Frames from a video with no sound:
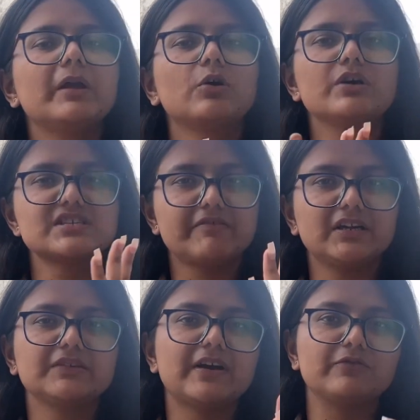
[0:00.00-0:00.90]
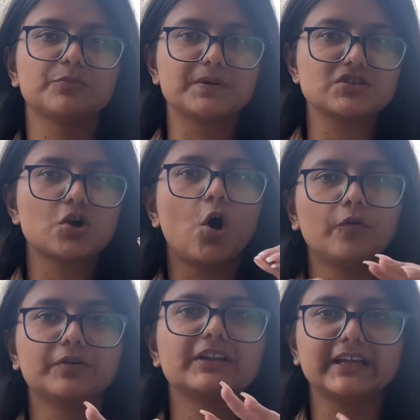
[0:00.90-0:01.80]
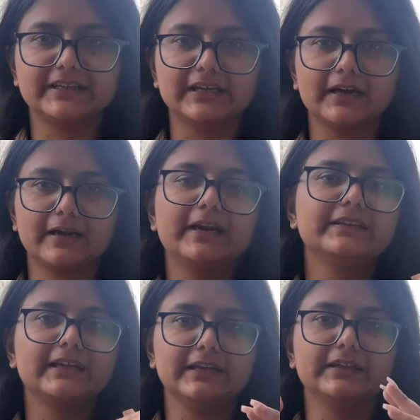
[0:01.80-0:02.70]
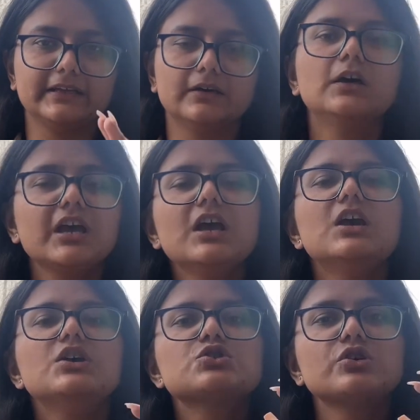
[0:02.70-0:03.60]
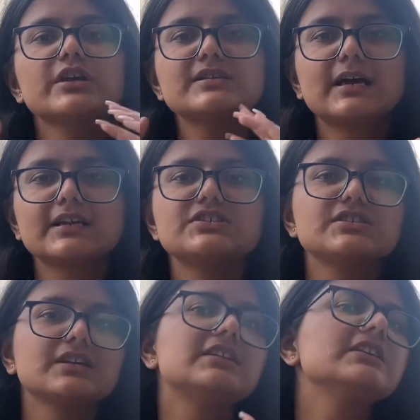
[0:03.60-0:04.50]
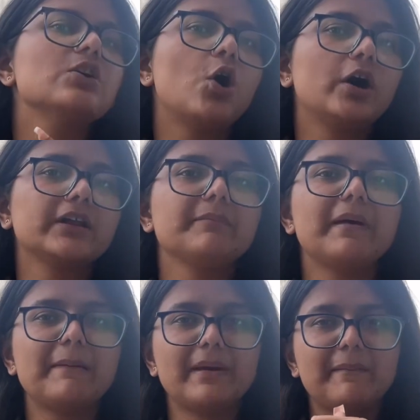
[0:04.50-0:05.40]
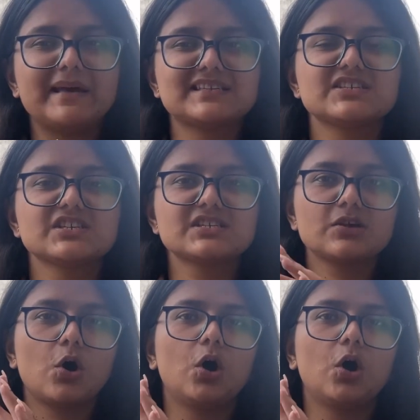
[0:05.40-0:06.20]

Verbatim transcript: मेरे को सेवेंटी फाइव रुपीज का ऑफर दे दिया राइट देन एंड देयर सो ये सारी चीजें थी और ये मैं मैं मैसेजेस